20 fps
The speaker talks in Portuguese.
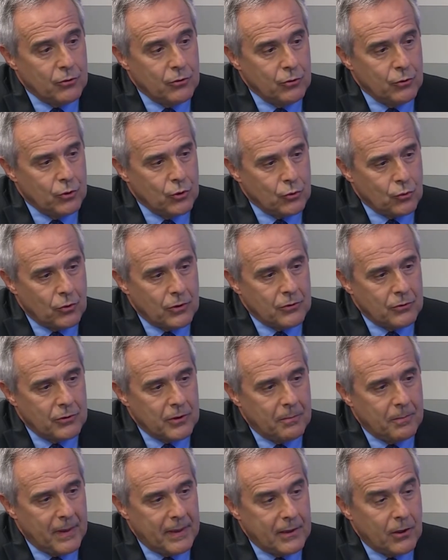e do desconto
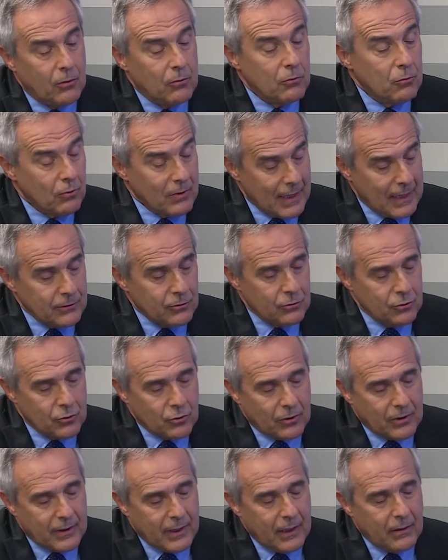de IPTU, no caso do
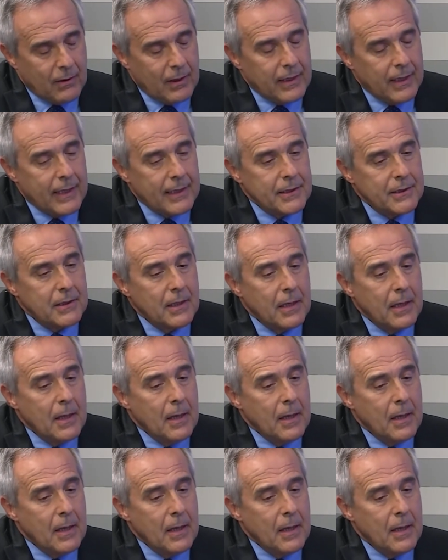sorteio, aliás,